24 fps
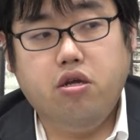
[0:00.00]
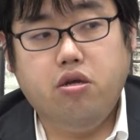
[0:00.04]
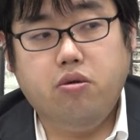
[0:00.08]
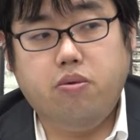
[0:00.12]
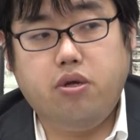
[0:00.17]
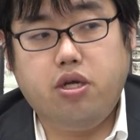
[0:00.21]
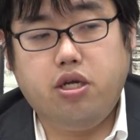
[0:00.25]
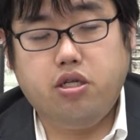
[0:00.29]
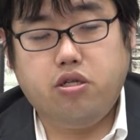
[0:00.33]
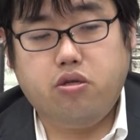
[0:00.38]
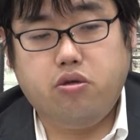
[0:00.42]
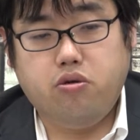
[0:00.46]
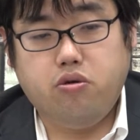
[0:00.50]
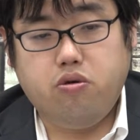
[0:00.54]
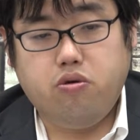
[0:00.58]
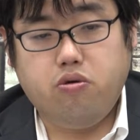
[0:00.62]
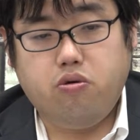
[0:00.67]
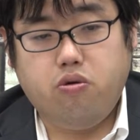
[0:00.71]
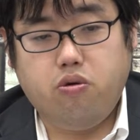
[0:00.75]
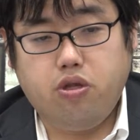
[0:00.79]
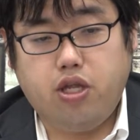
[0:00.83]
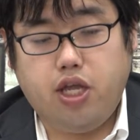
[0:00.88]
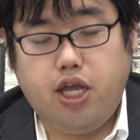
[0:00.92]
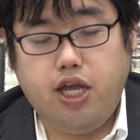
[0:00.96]
まあ、そ
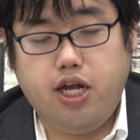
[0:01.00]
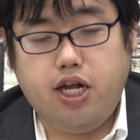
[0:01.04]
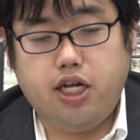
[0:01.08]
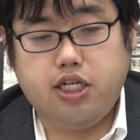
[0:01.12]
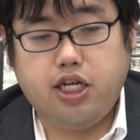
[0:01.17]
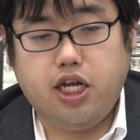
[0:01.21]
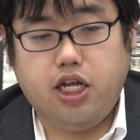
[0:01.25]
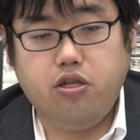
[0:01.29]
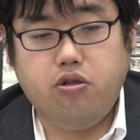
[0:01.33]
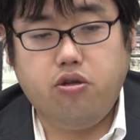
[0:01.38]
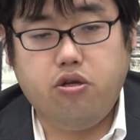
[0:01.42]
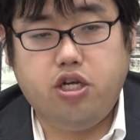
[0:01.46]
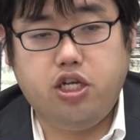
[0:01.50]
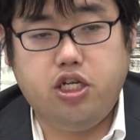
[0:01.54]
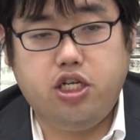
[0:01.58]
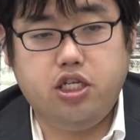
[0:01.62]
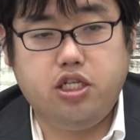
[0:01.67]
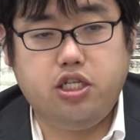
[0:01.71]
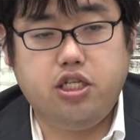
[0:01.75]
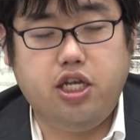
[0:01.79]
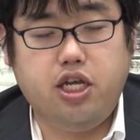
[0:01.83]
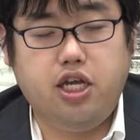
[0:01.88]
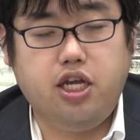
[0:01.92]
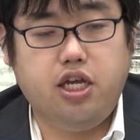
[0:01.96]
の答えがちゃんと記
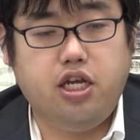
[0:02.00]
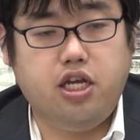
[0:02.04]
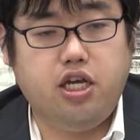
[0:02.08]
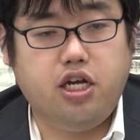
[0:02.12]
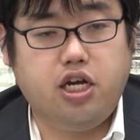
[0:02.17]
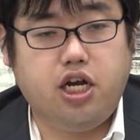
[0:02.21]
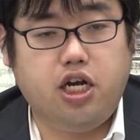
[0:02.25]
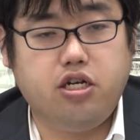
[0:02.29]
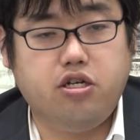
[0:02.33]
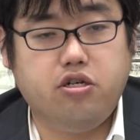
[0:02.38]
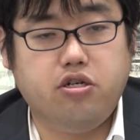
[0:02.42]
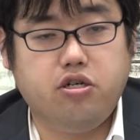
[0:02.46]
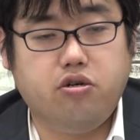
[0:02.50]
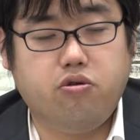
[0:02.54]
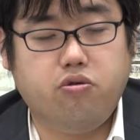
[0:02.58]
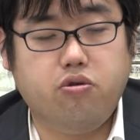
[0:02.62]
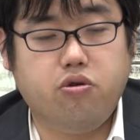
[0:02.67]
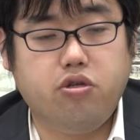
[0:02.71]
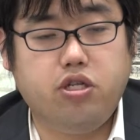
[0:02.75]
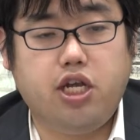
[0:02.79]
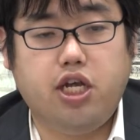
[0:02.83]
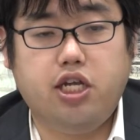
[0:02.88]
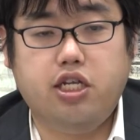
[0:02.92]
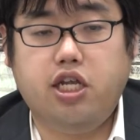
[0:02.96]
述で書くこ
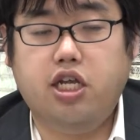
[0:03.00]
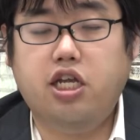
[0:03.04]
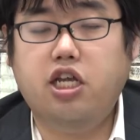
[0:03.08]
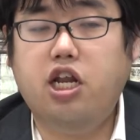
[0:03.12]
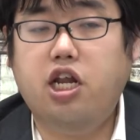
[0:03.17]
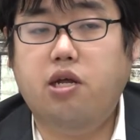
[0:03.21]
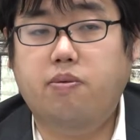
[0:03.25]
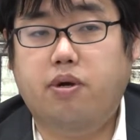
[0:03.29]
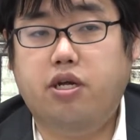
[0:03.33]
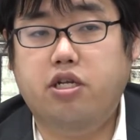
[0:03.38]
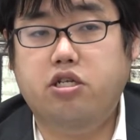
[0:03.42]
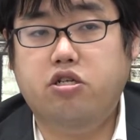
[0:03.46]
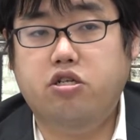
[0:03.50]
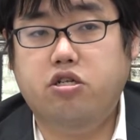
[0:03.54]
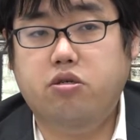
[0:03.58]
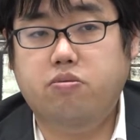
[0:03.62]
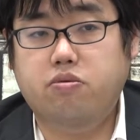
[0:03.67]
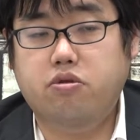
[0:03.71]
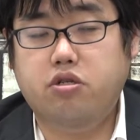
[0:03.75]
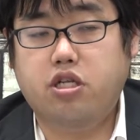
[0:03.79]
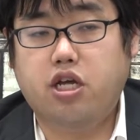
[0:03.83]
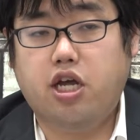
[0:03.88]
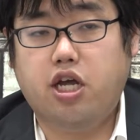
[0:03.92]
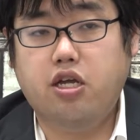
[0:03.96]
とさえできれば十
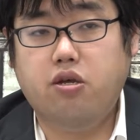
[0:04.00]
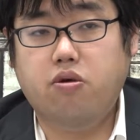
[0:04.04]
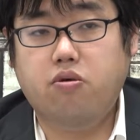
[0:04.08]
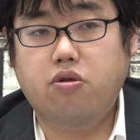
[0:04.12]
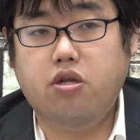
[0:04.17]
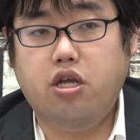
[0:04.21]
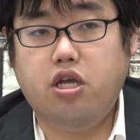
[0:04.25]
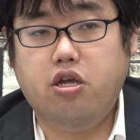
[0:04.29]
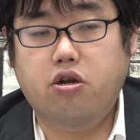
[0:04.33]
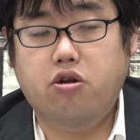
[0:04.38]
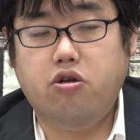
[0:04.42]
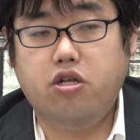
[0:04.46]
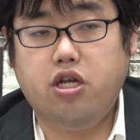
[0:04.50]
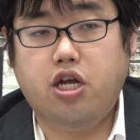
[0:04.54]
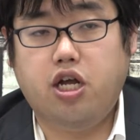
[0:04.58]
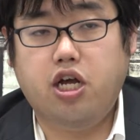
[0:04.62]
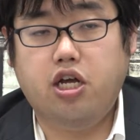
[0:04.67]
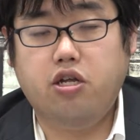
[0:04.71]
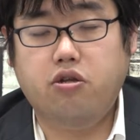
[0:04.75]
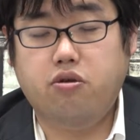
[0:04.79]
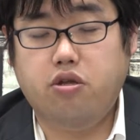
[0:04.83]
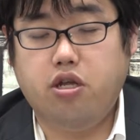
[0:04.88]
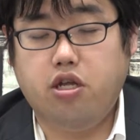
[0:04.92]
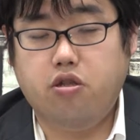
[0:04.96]
分対応できる
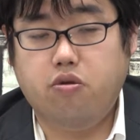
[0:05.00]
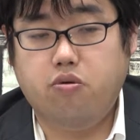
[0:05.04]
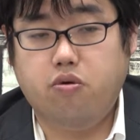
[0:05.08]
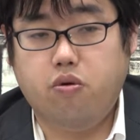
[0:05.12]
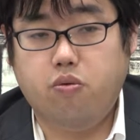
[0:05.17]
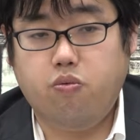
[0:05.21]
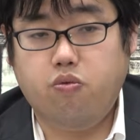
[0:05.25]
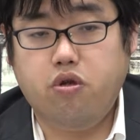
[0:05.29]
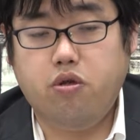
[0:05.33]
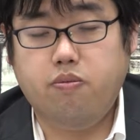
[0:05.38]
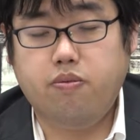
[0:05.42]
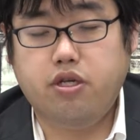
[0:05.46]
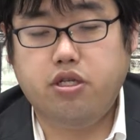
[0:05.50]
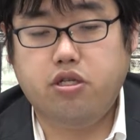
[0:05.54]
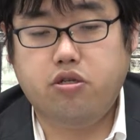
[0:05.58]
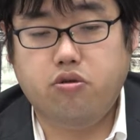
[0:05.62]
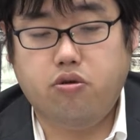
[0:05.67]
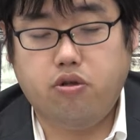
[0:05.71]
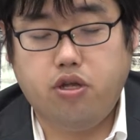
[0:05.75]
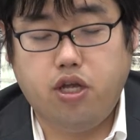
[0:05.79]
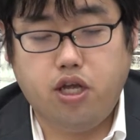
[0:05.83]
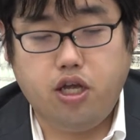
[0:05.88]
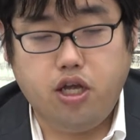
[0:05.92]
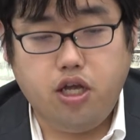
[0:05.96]
難易度だと思います
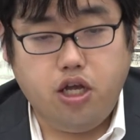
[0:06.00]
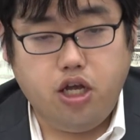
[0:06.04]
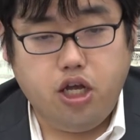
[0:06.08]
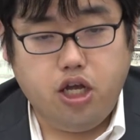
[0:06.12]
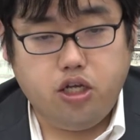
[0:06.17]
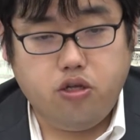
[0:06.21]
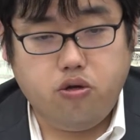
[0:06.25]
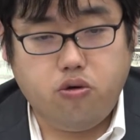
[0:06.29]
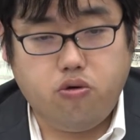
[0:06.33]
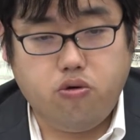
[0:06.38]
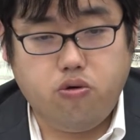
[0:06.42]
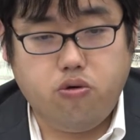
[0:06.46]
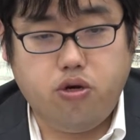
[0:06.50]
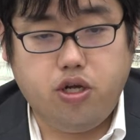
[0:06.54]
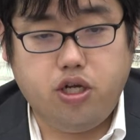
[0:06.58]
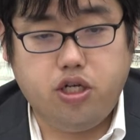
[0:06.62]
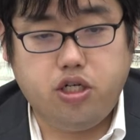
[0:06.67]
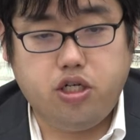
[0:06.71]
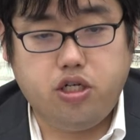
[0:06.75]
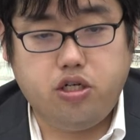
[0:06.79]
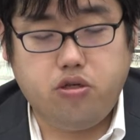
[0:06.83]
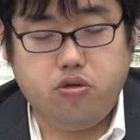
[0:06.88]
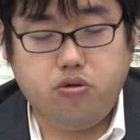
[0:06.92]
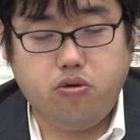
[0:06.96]
ので、そこの
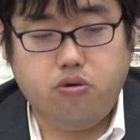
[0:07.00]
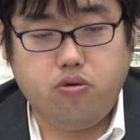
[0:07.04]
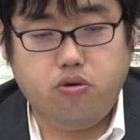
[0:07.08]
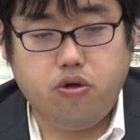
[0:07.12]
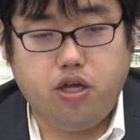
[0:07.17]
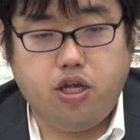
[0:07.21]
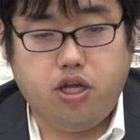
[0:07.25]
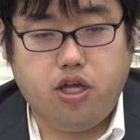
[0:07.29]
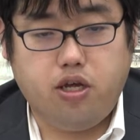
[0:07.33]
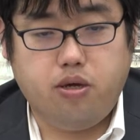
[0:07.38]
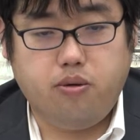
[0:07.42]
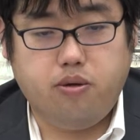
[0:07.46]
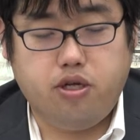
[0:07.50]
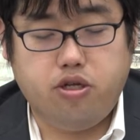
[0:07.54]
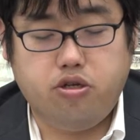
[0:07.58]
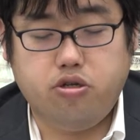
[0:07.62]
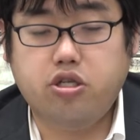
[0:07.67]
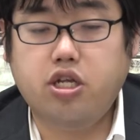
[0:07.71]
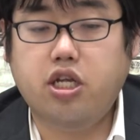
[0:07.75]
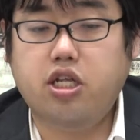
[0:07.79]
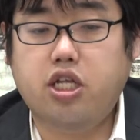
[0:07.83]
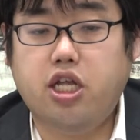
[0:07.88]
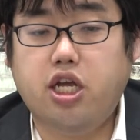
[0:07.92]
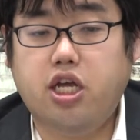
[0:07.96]
練習を
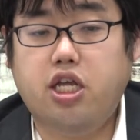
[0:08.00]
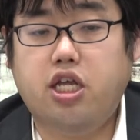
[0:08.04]
優先的